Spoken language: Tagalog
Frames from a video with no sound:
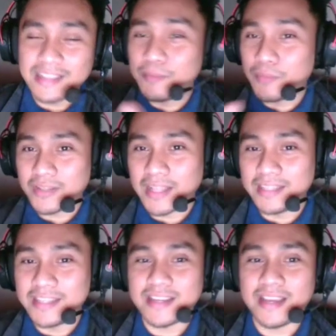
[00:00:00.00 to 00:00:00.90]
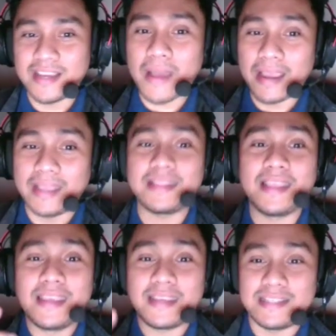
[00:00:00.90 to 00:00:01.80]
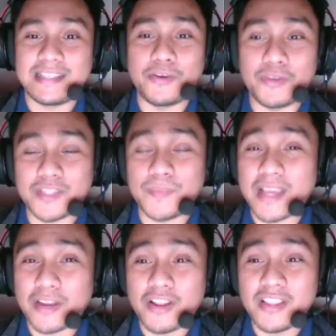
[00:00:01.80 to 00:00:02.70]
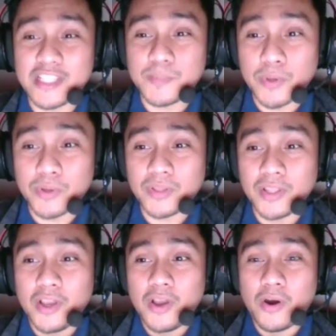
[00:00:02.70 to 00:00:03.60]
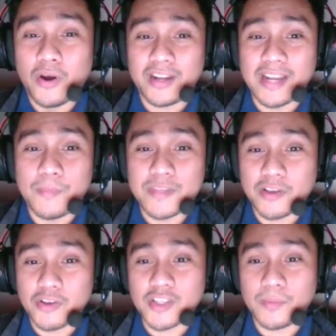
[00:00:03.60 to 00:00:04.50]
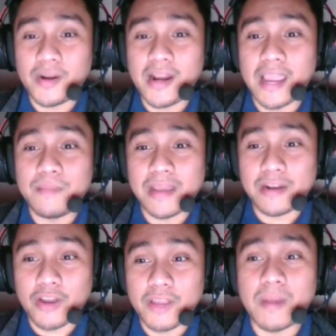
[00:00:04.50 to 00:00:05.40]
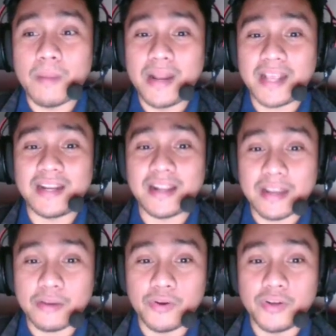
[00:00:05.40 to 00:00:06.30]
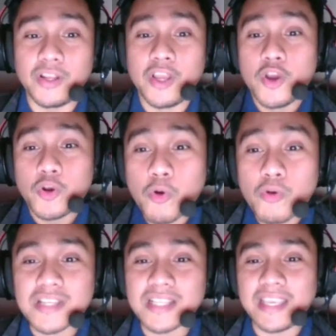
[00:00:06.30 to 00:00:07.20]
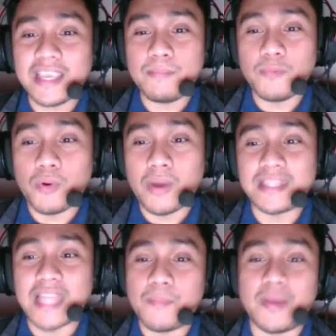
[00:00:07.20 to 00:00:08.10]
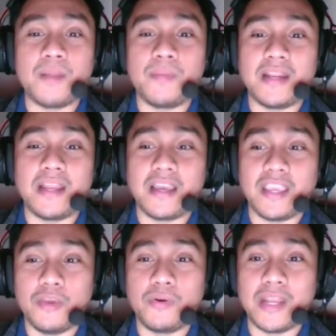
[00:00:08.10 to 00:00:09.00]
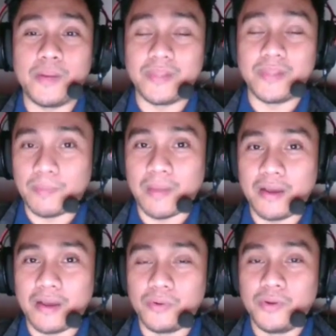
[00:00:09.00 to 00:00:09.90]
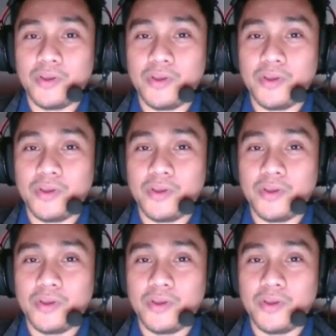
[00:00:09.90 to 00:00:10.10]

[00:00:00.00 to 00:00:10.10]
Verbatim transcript: at importante siya. Bakit? Kasi sa oras na magkaroon ng dispute o reklamo sa si customer ay meron kayo babalikan ng record kung sa tingin mo ay tama naman ang iyong ginawang trabaho.